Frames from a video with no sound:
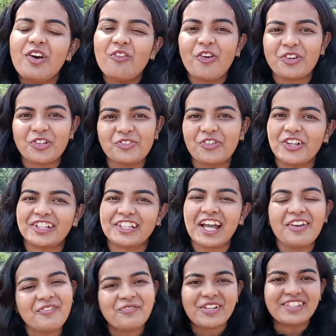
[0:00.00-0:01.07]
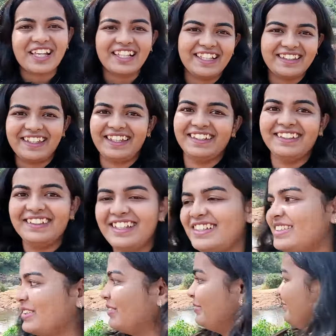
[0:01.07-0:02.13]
वाटरफॉल का मज़ा लेते हैं लेट्स गो